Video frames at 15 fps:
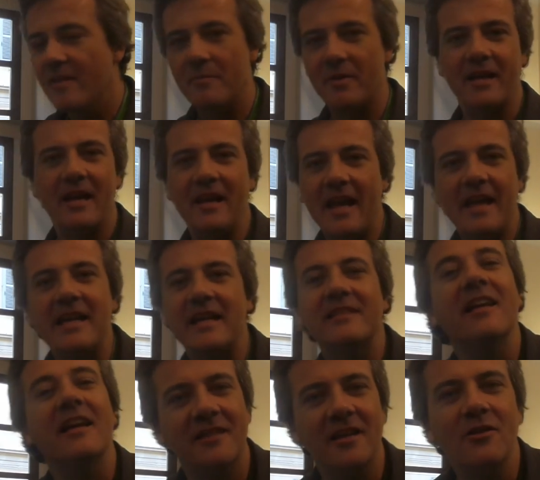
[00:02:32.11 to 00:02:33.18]
Perché lei è
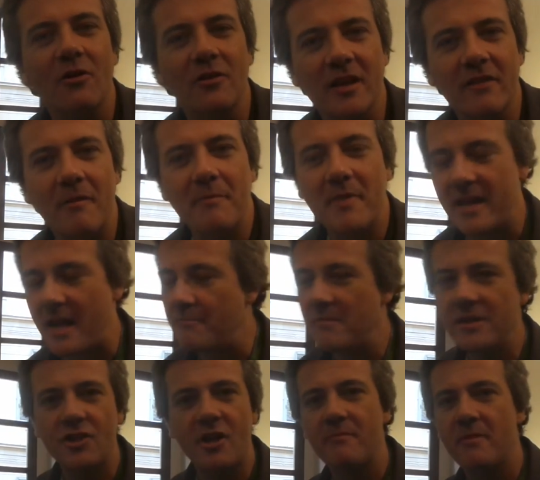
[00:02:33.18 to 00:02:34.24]
sette donne, va bene, a
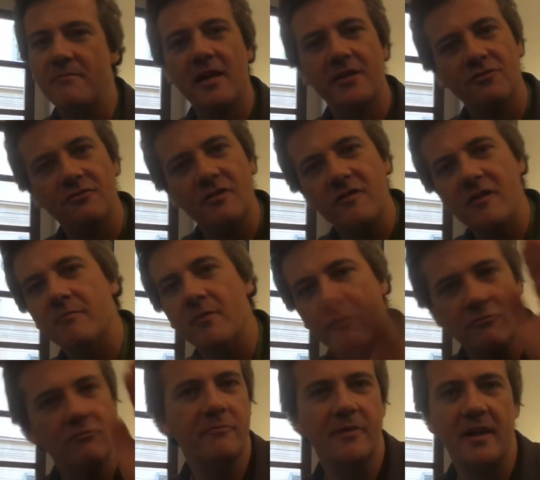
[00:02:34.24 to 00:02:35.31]
me già mi piacciono i film
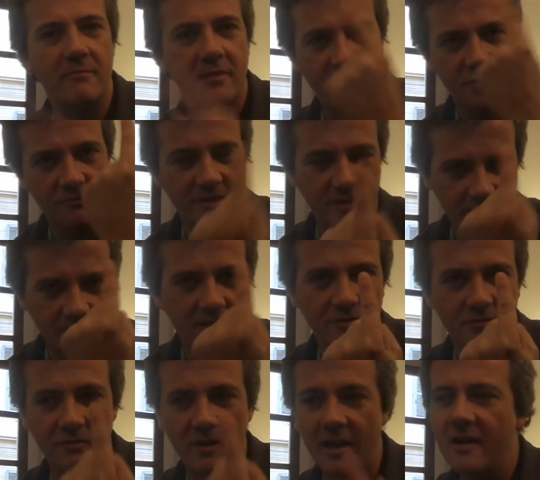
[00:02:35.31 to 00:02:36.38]
con Numi Rapace quando è da
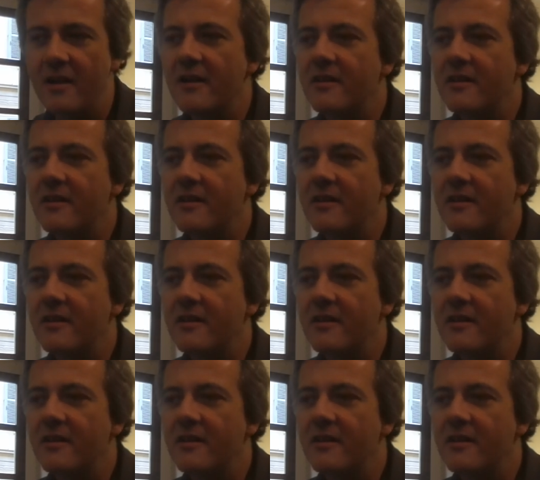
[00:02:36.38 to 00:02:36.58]
sola,